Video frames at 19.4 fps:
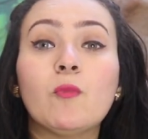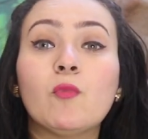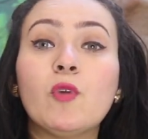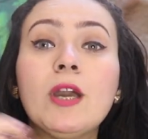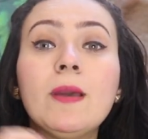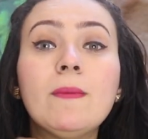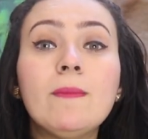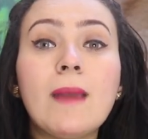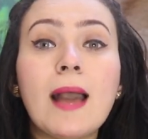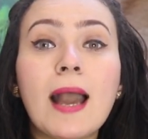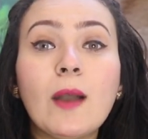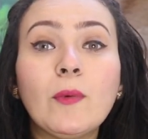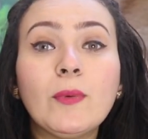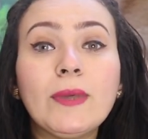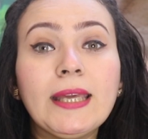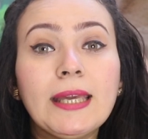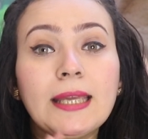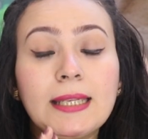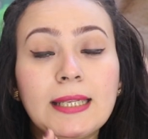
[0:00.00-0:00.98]
مهم
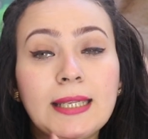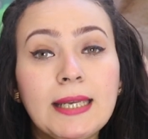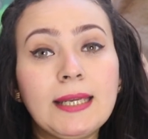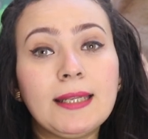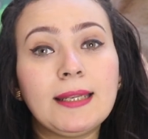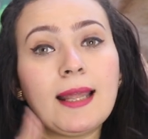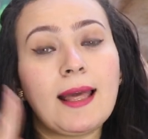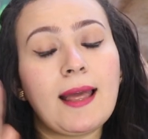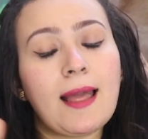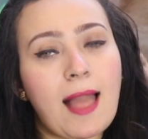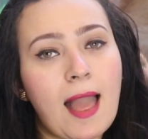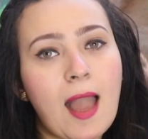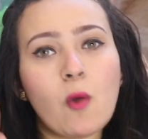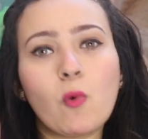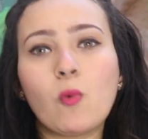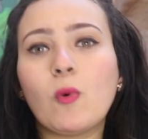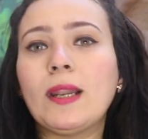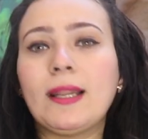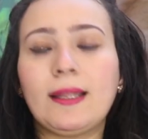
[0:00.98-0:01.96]
قوي ان احنا
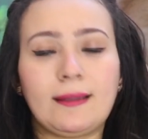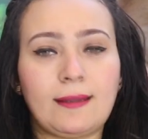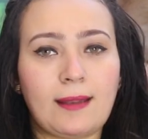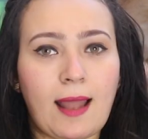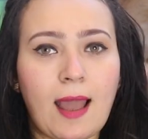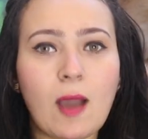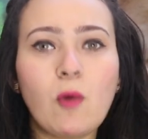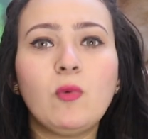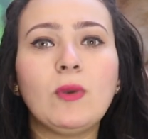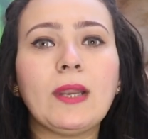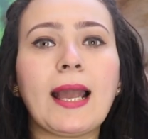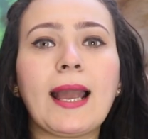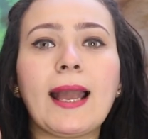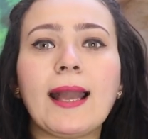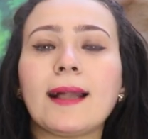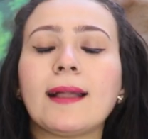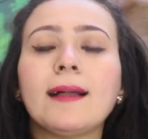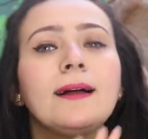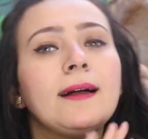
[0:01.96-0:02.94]
اولا اول
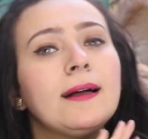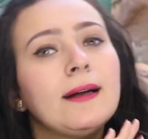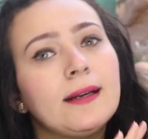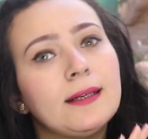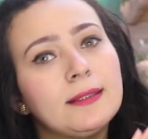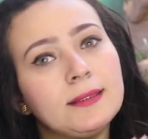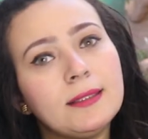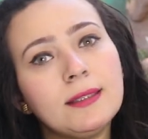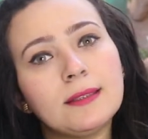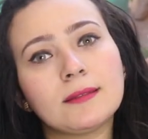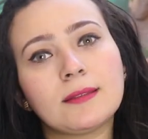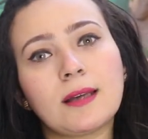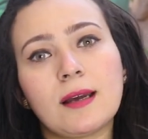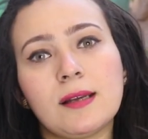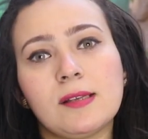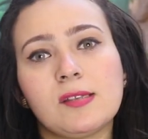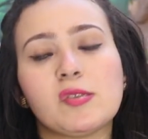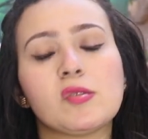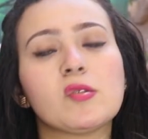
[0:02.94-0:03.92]
حاجه
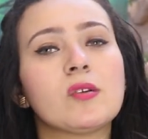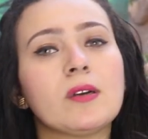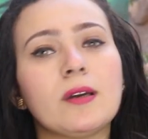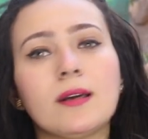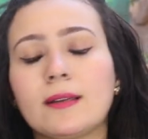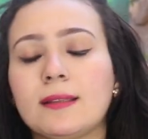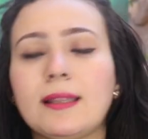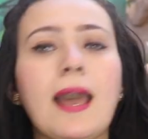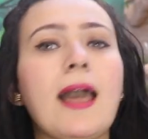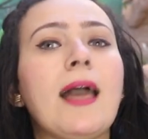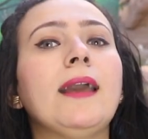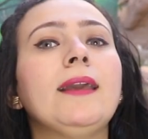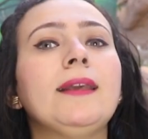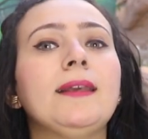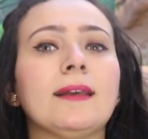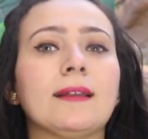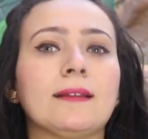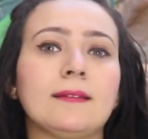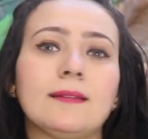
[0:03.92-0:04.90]
نقطع السكر
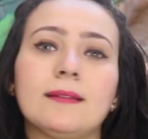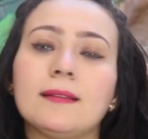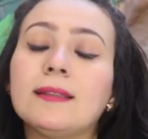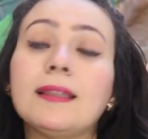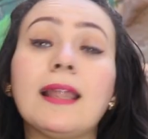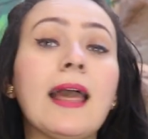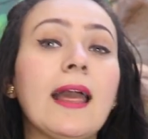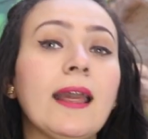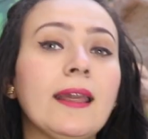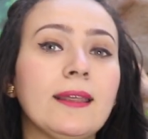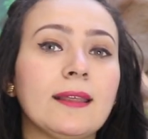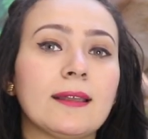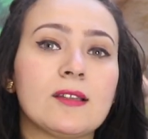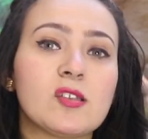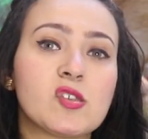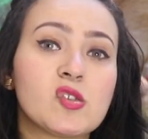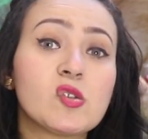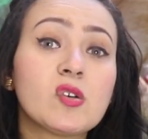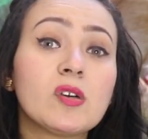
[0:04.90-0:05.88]
نهائيا نهائيا
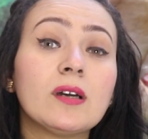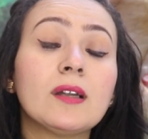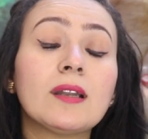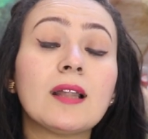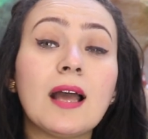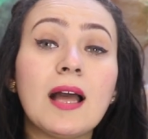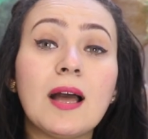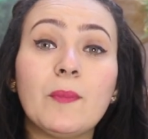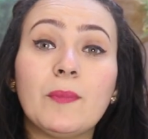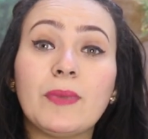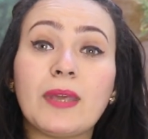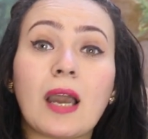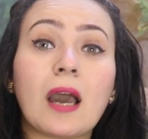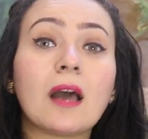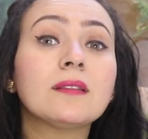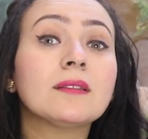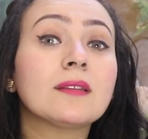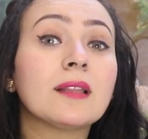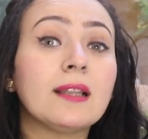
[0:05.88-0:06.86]
السكر
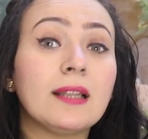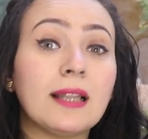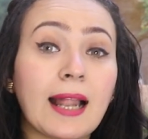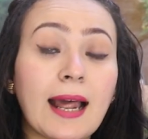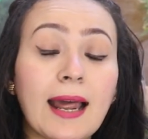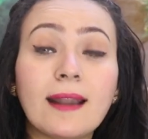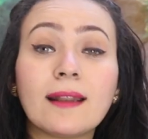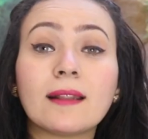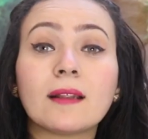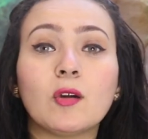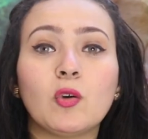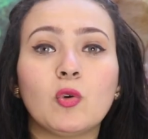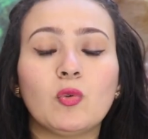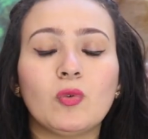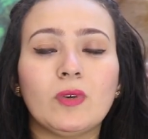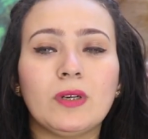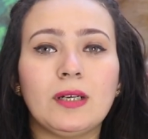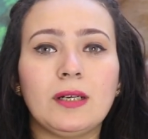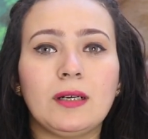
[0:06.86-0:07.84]
بيعطل الحرق
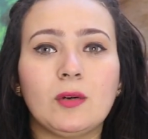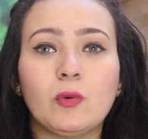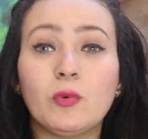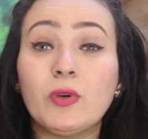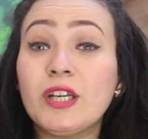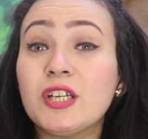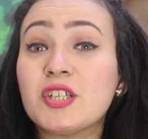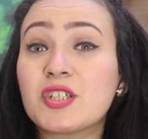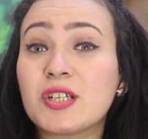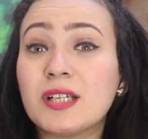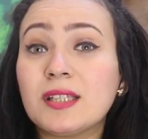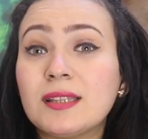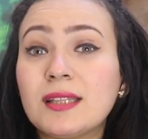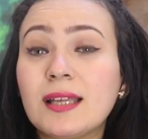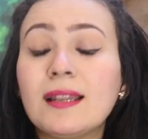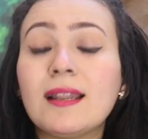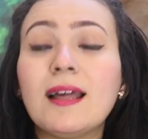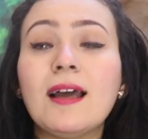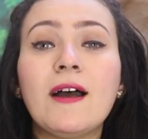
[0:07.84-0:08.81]
ووحش
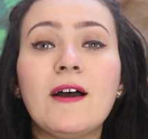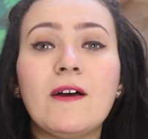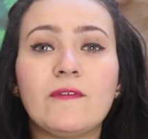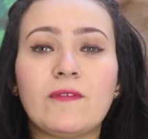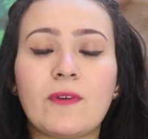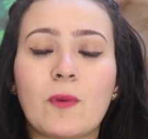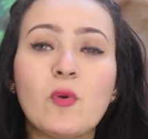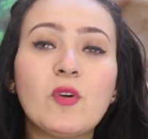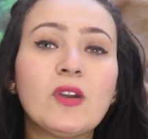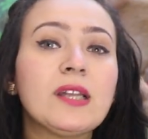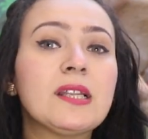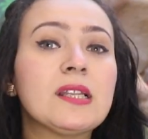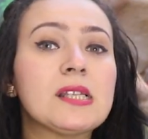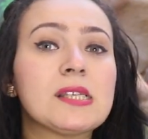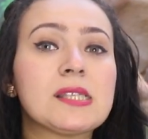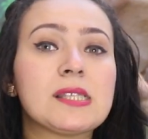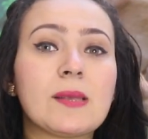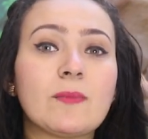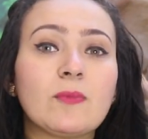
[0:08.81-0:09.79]
جدا
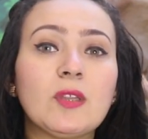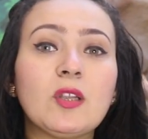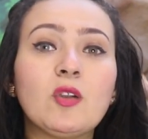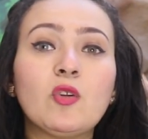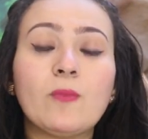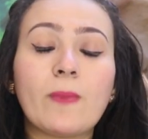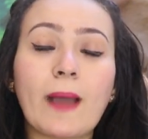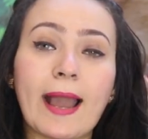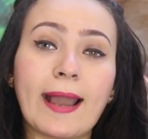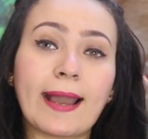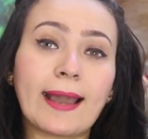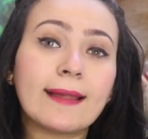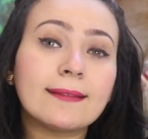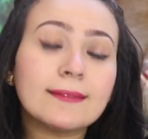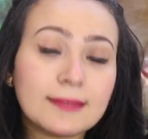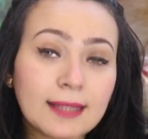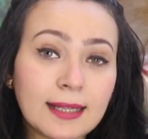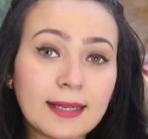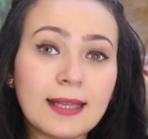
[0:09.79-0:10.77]
فممكن نستبدله
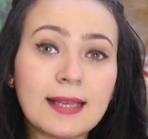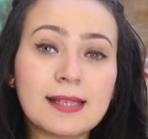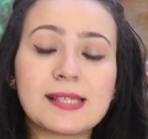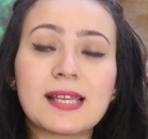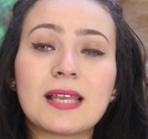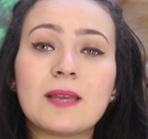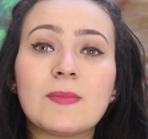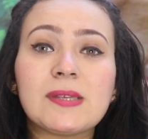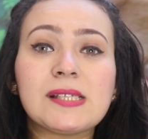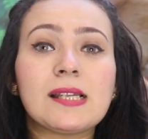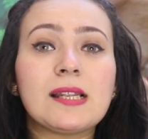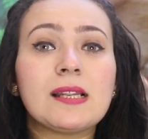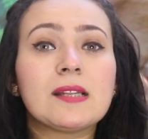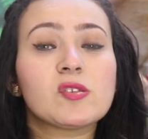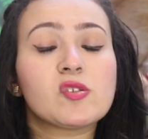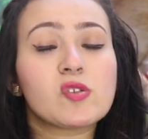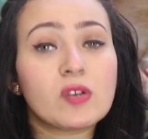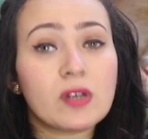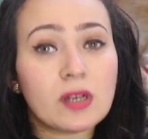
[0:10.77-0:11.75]
بحاجات تانية زي
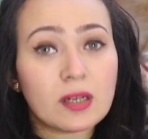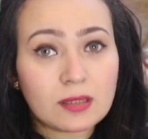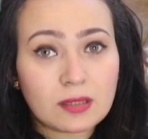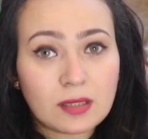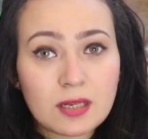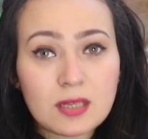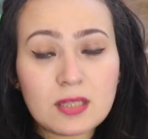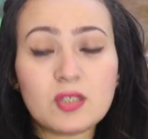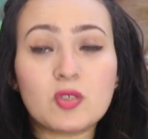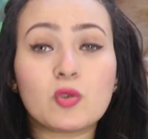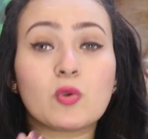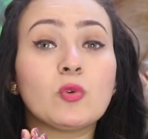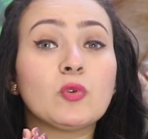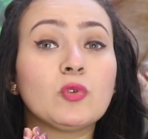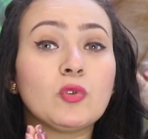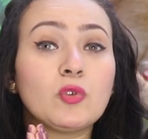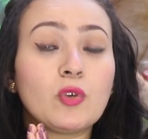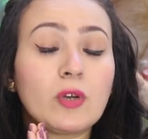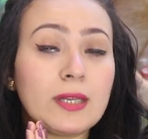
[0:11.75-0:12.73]
مثلا سكر دايت
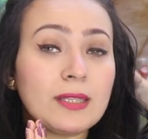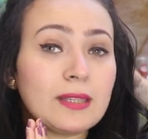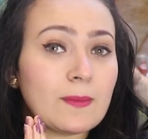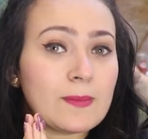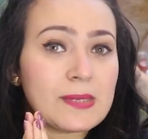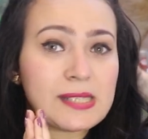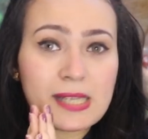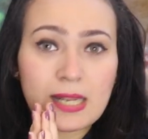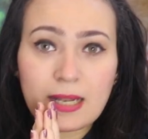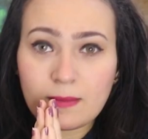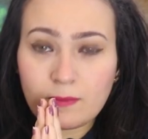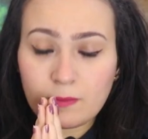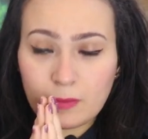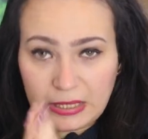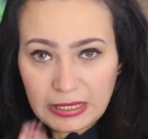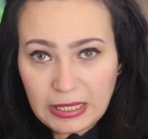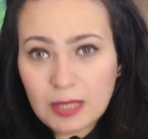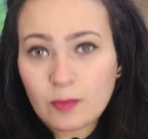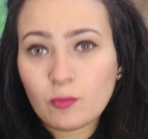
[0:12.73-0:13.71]
يكون نوع انت مثلا
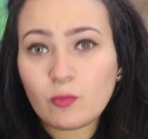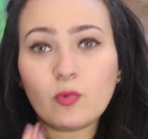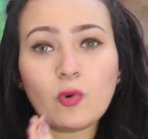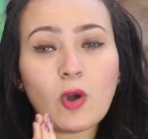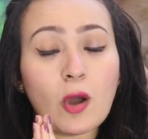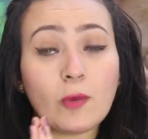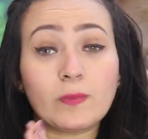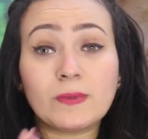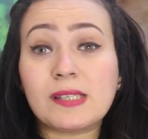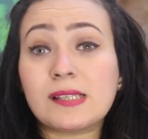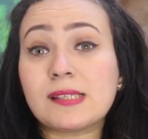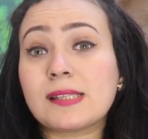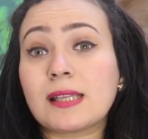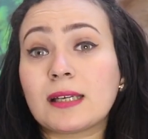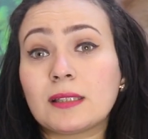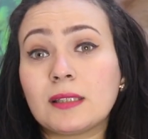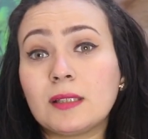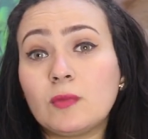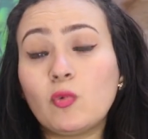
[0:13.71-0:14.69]
بتحبه او
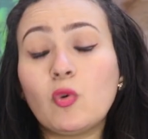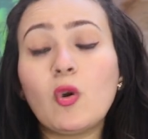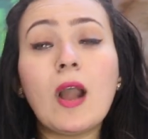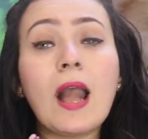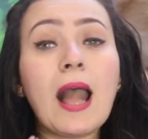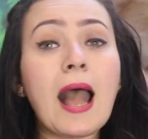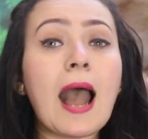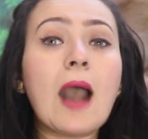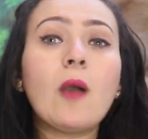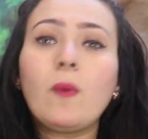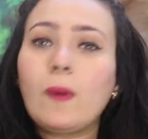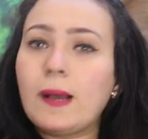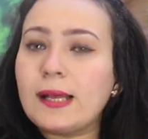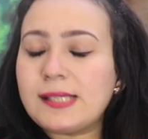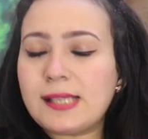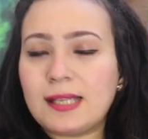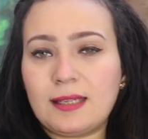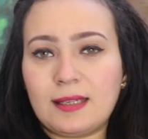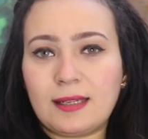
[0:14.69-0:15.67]
بتستخدمه او
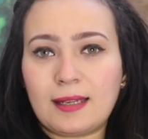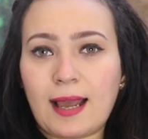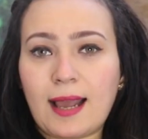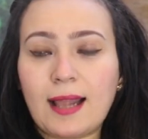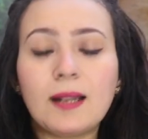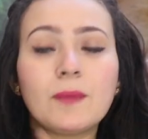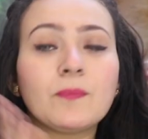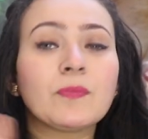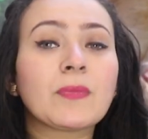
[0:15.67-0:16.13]
عسل النحل